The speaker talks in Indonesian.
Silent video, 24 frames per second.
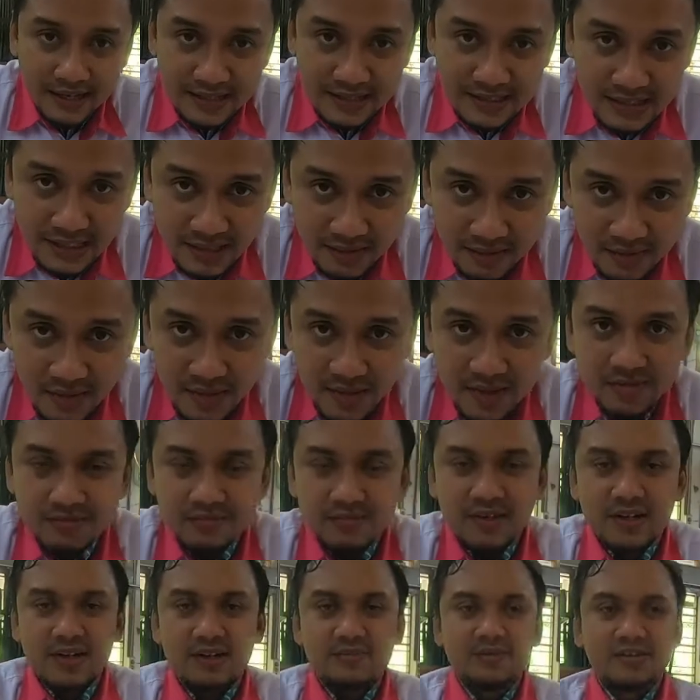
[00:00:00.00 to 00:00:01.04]
Assalamualaikum
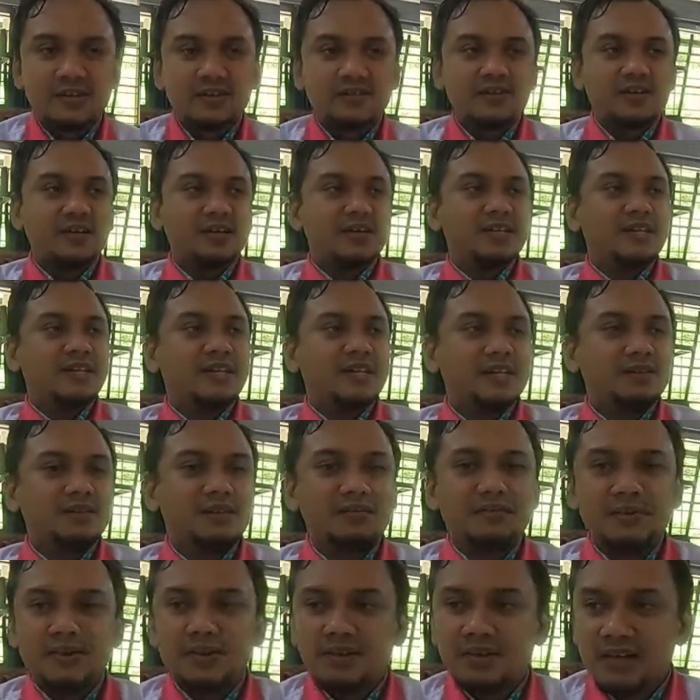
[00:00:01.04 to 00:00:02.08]
warahmatullahi
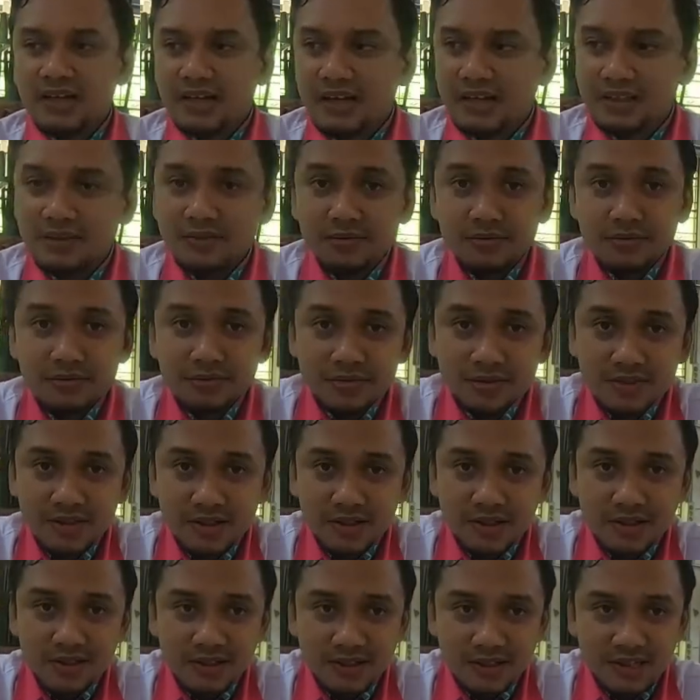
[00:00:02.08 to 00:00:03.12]
wabarakatuh.
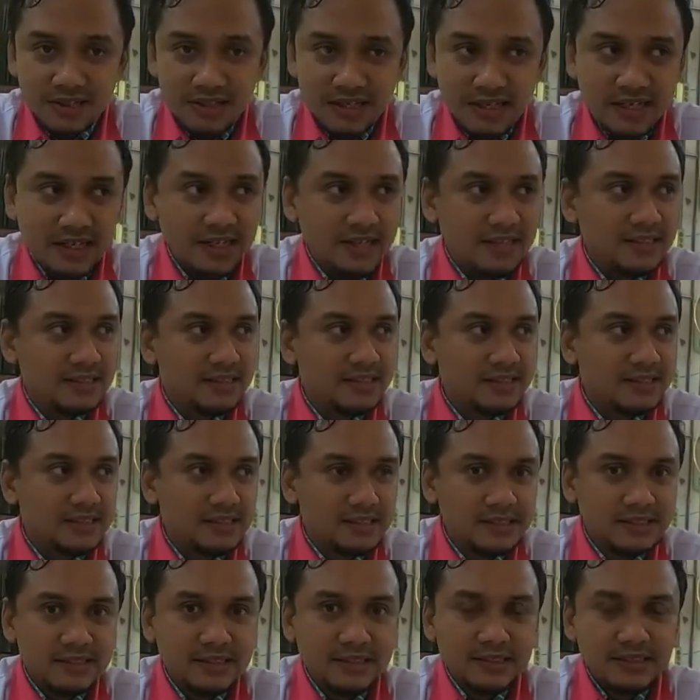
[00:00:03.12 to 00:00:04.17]
Ya,
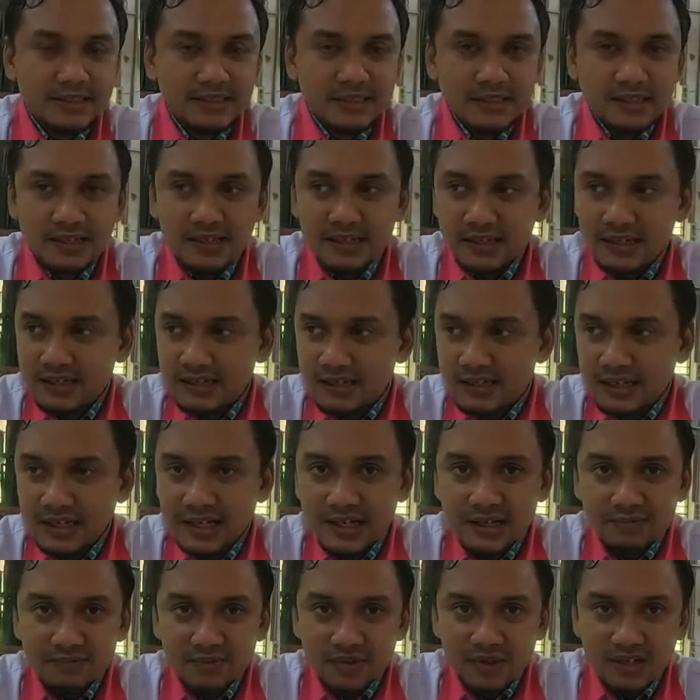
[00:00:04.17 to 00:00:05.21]
uh,
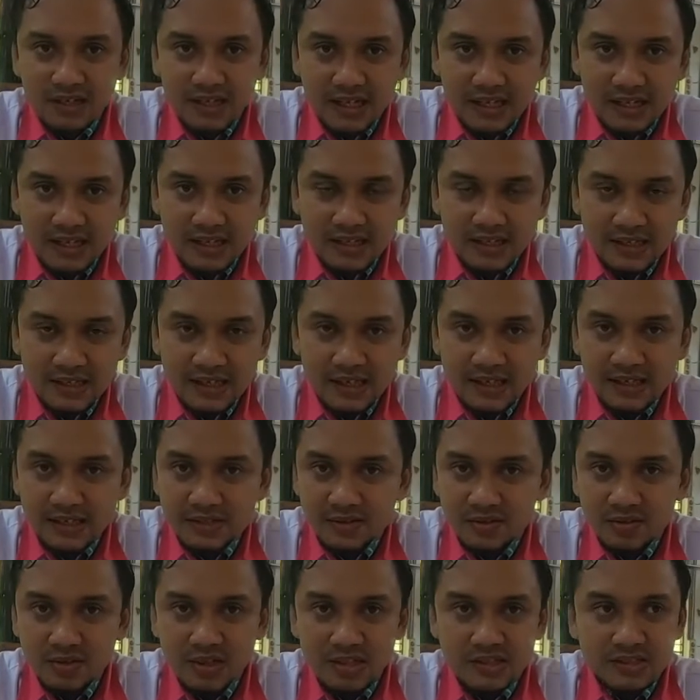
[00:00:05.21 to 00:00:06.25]
alhamdulillah ya ini
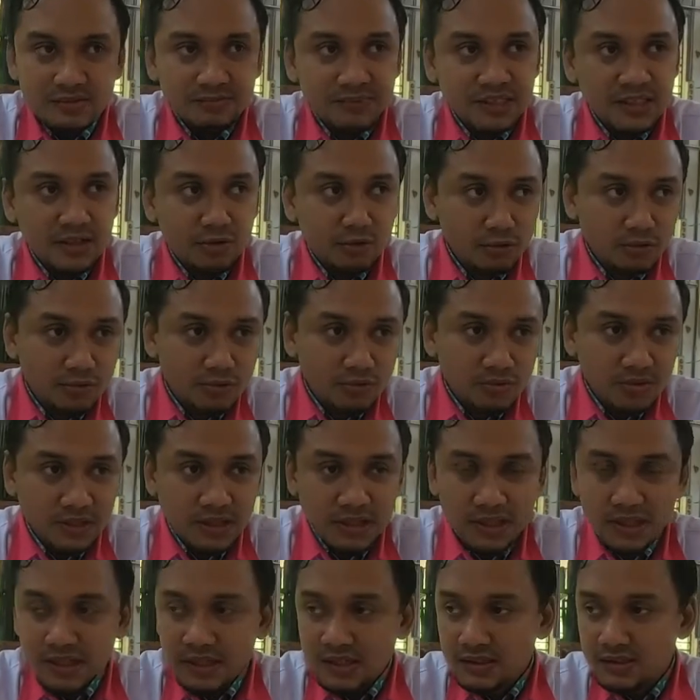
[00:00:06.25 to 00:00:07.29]
sudah seminggu,
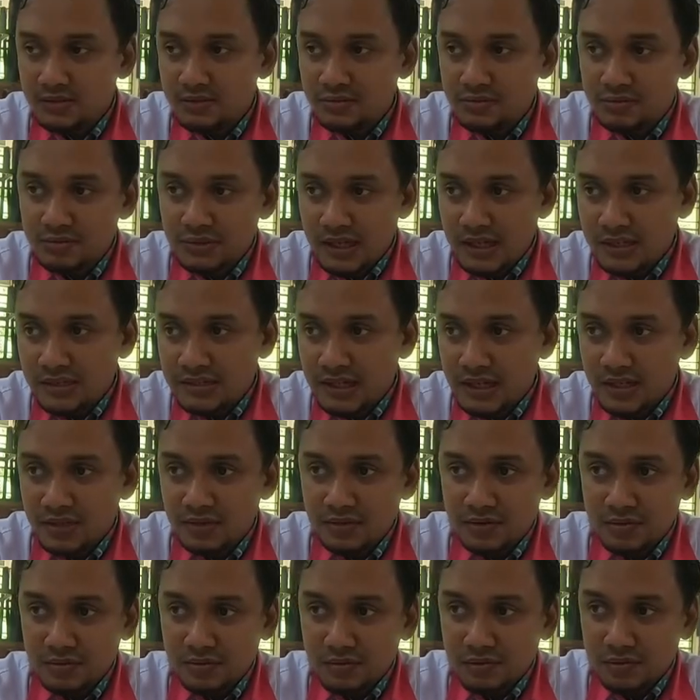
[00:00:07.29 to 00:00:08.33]
ya, sudah
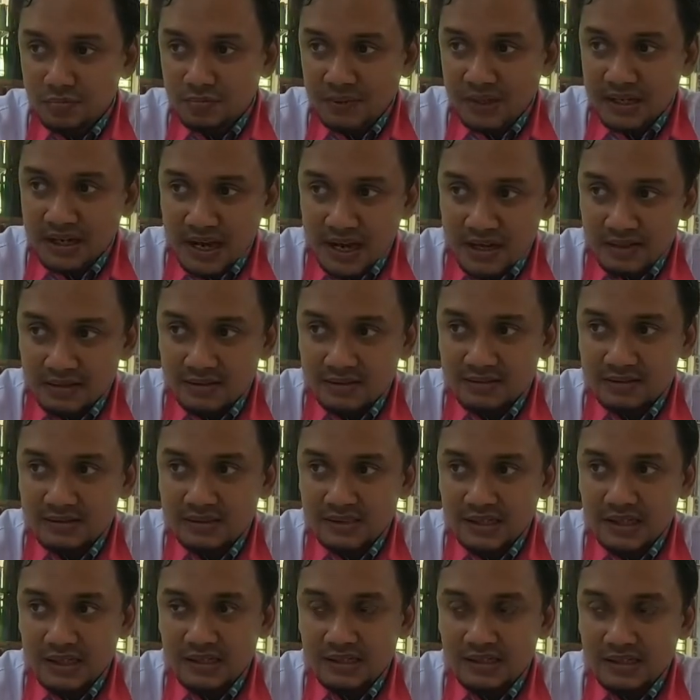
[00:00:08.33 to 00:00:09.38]
satu pekan
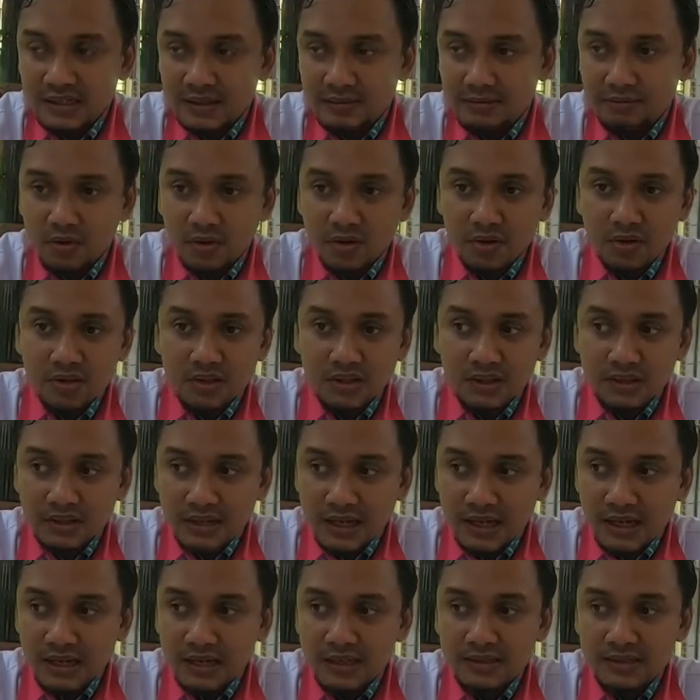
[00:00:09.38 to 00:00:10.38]
ya dari mall kita